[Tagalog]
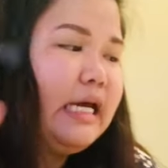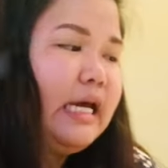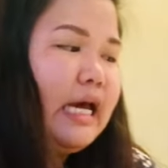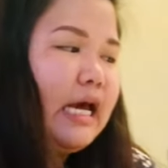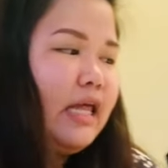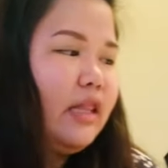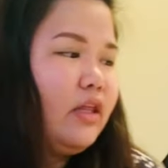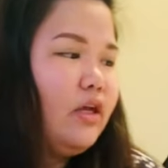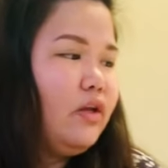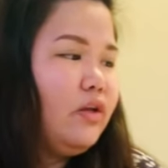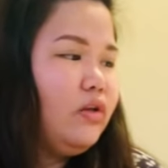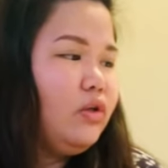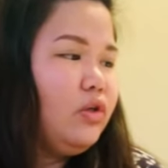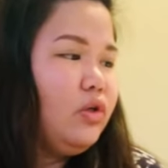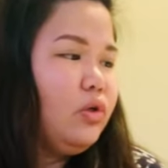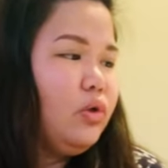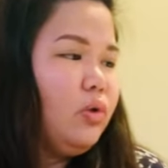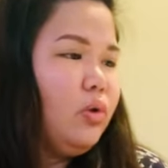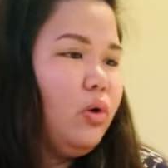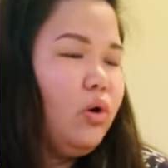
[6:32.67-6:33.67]
And then
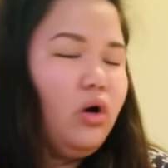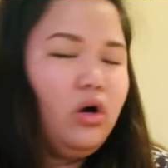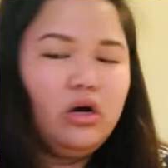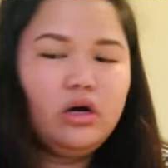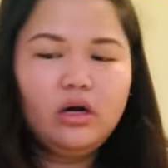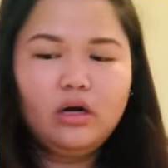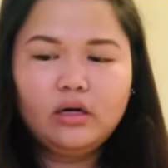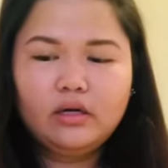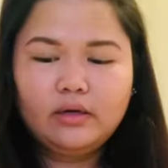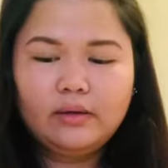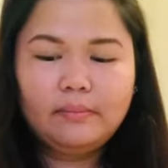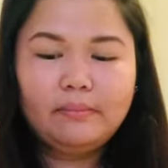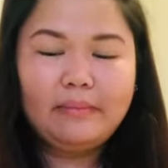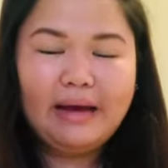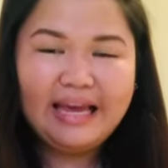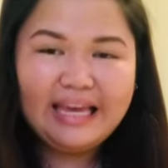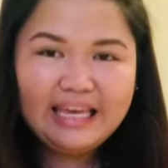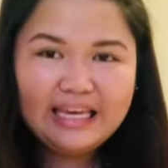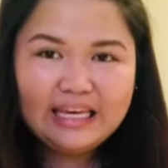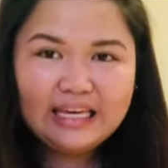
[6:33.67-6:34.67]
yung
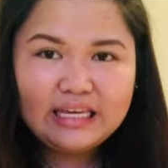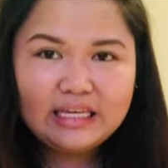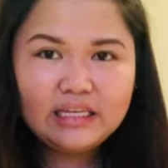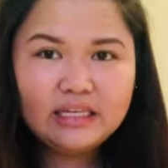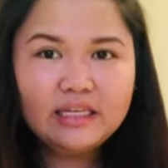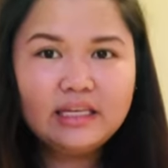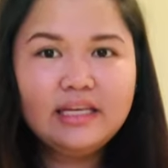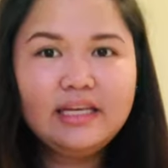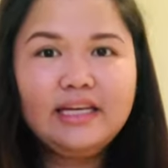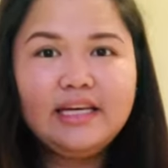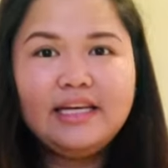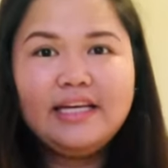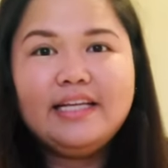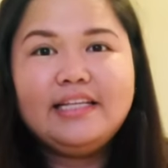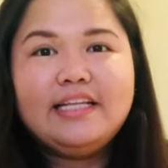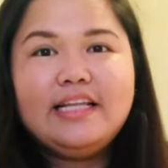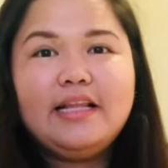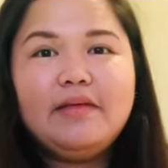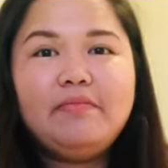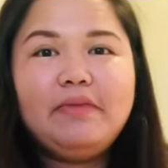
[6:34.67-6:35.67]
mic
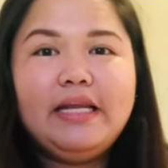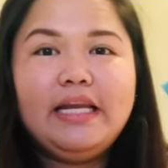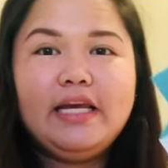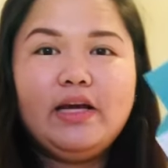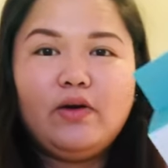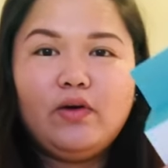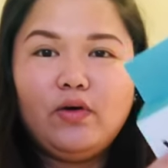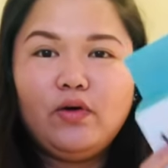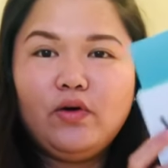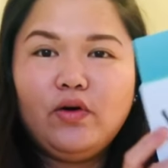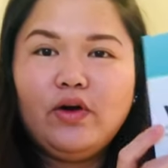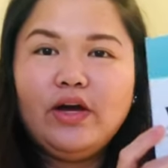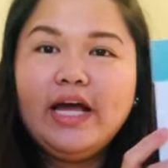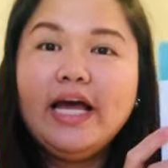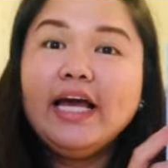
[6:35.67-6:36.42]
na nabili ko.